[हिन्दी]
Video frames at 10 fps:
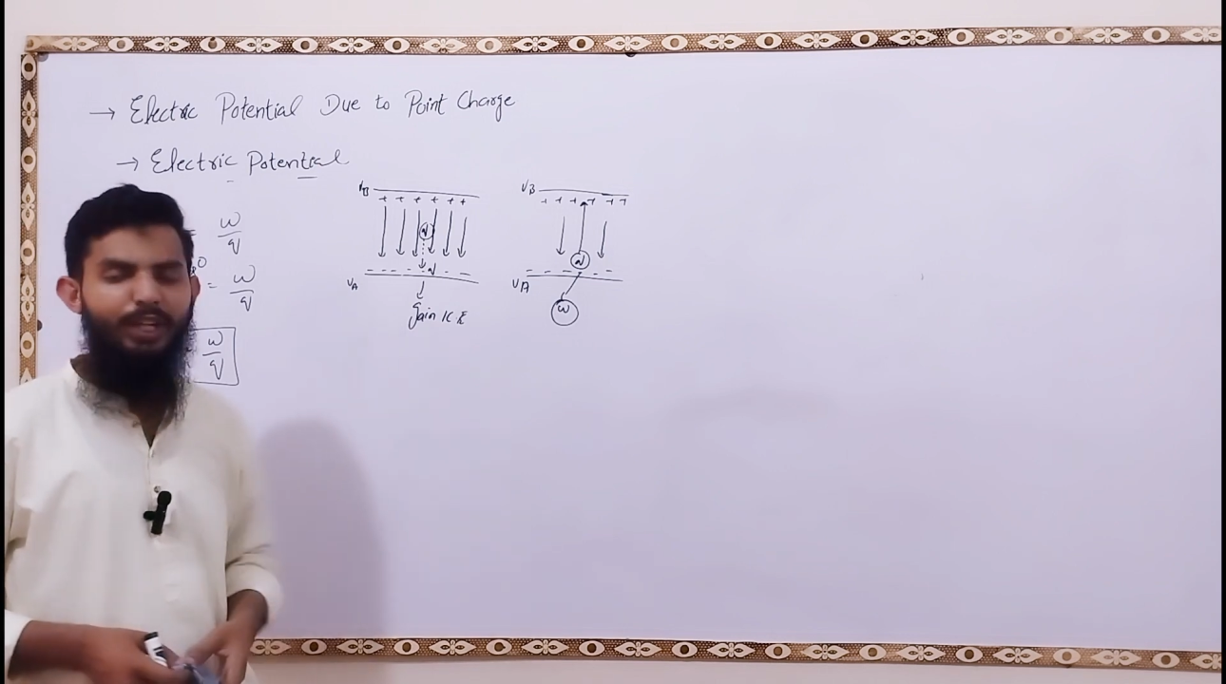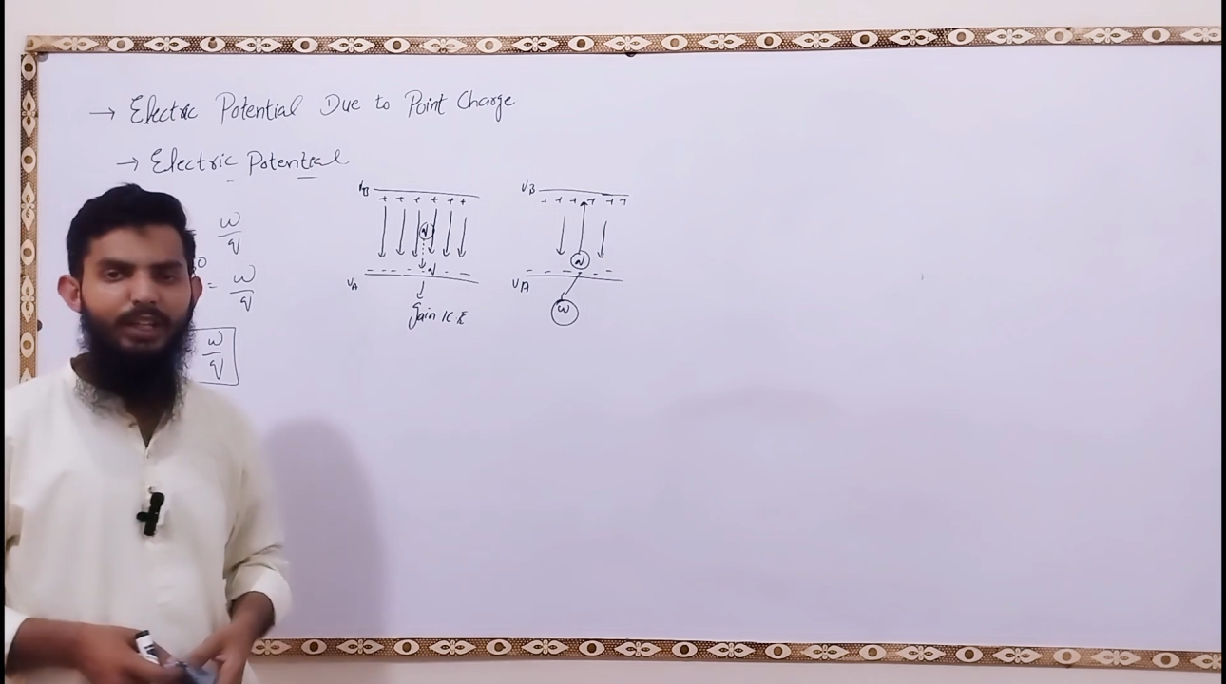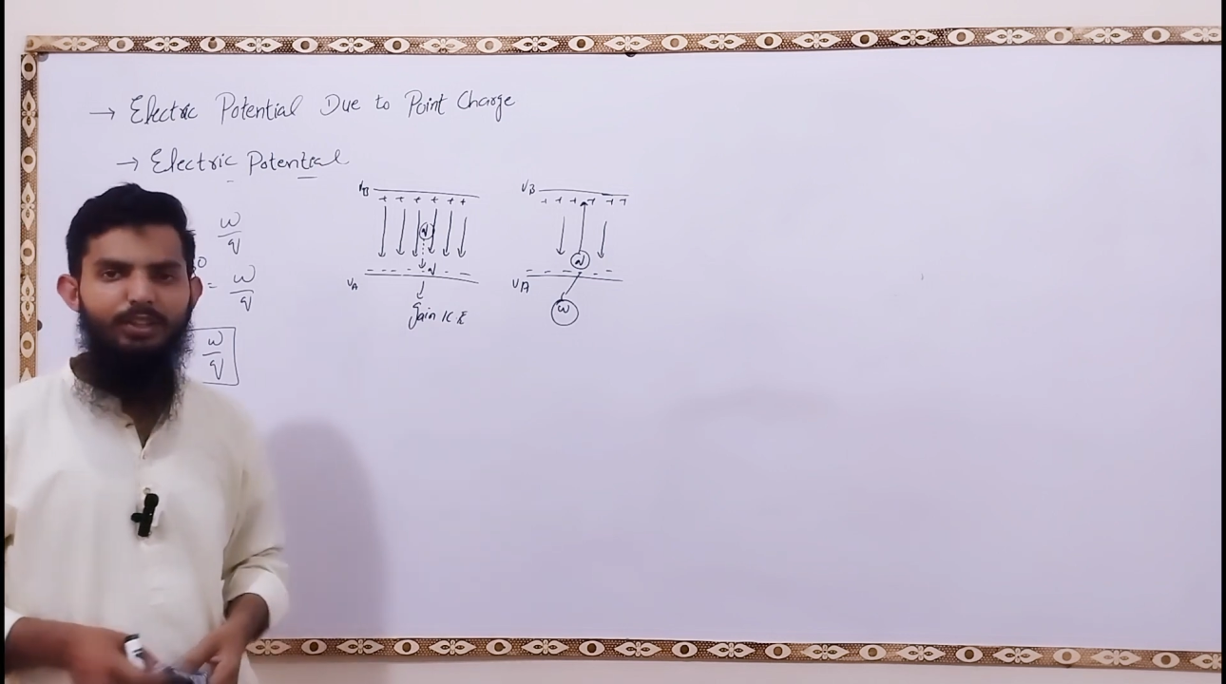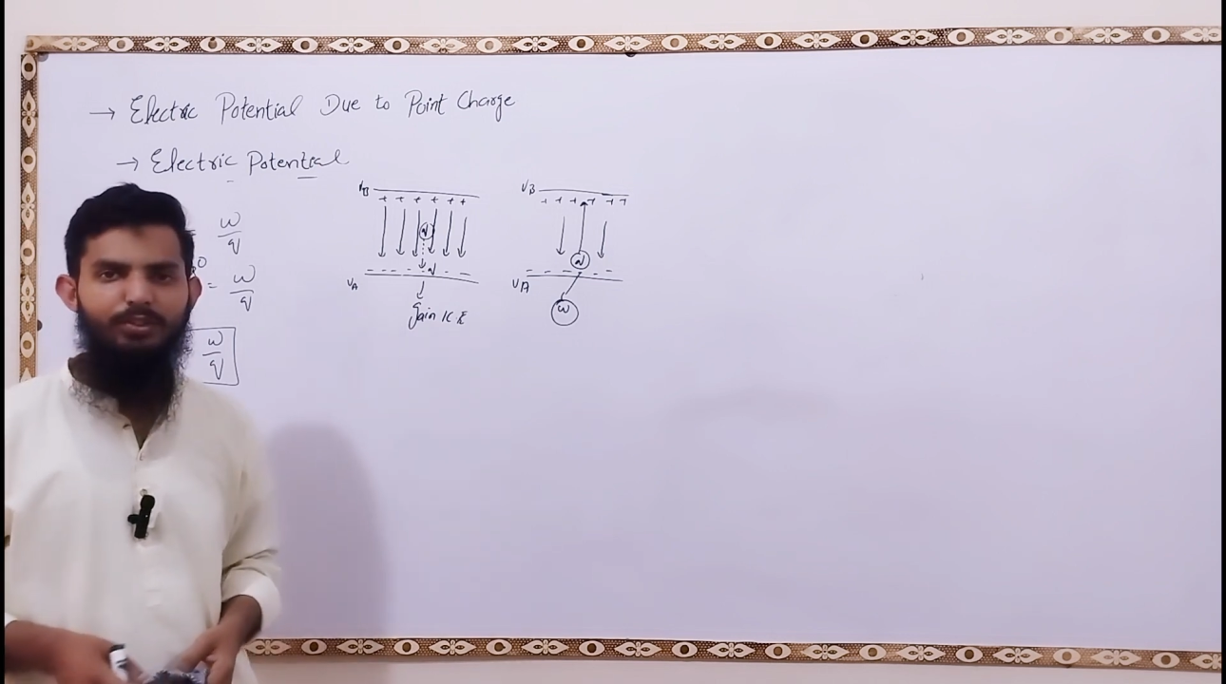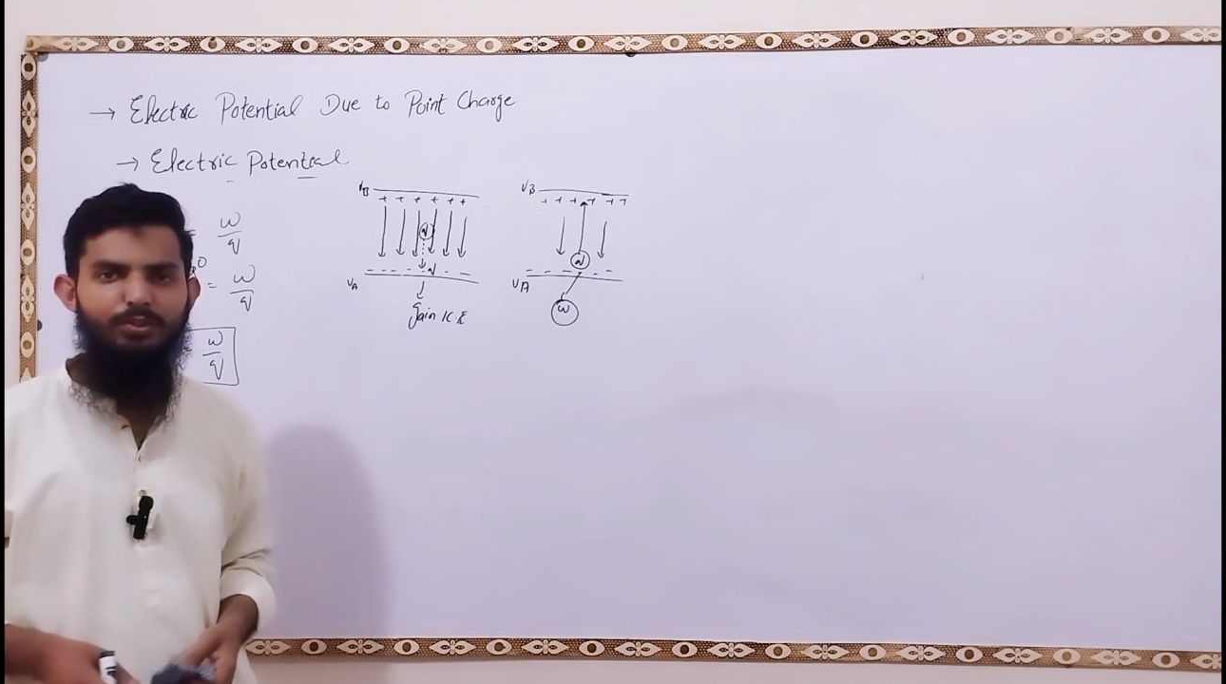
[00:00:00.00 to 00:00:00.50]

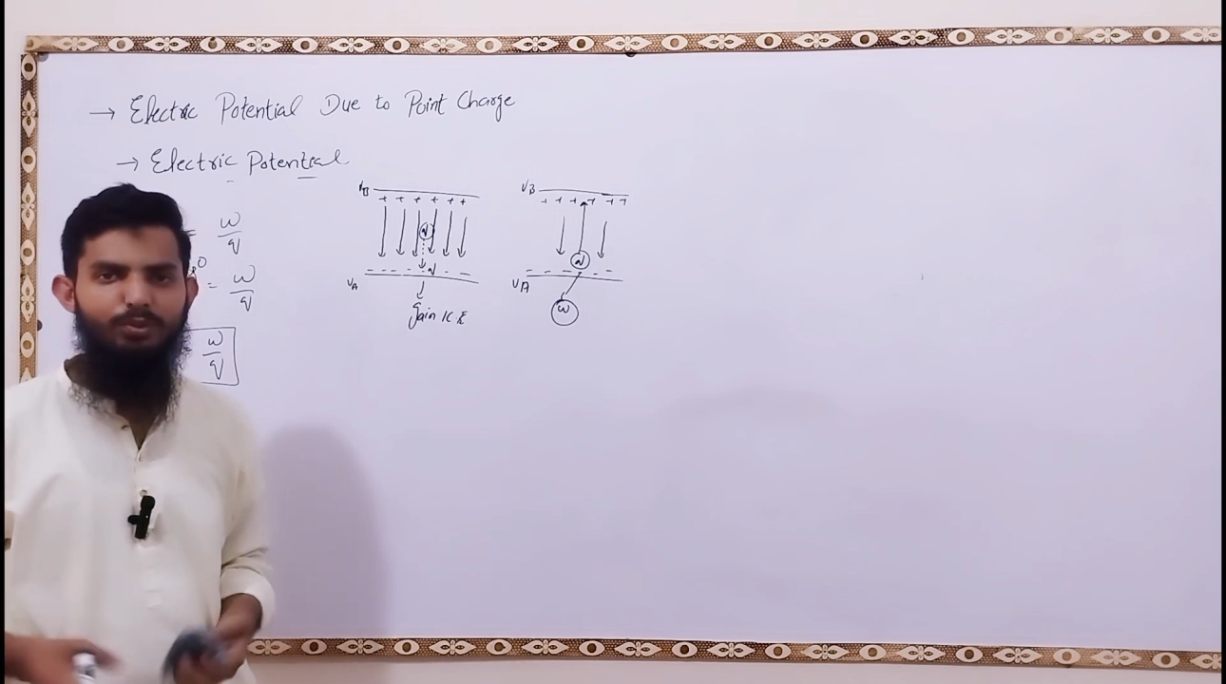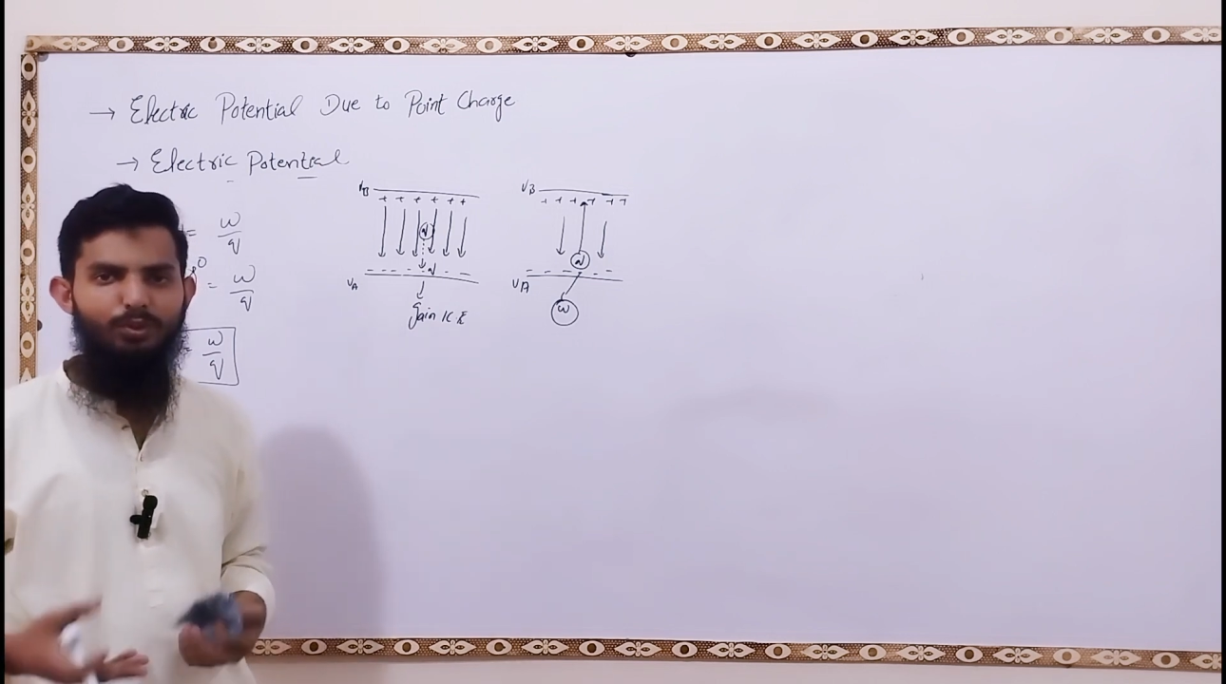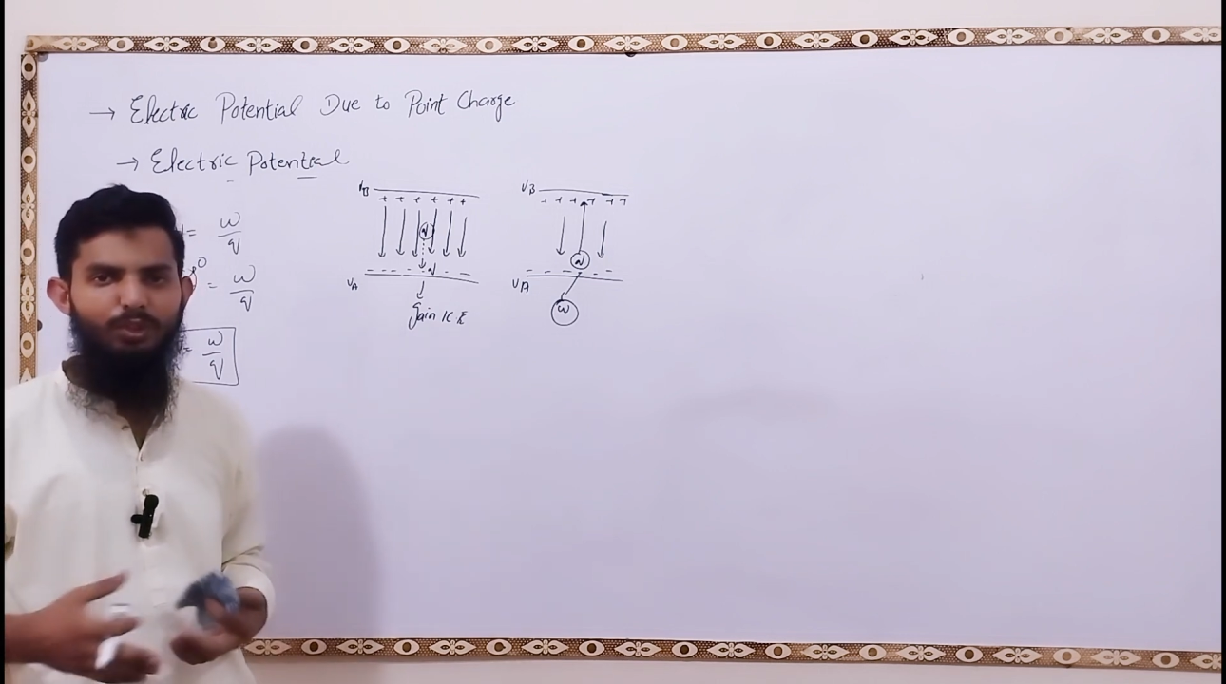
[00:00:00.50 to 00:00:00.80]
टैंकीज यूज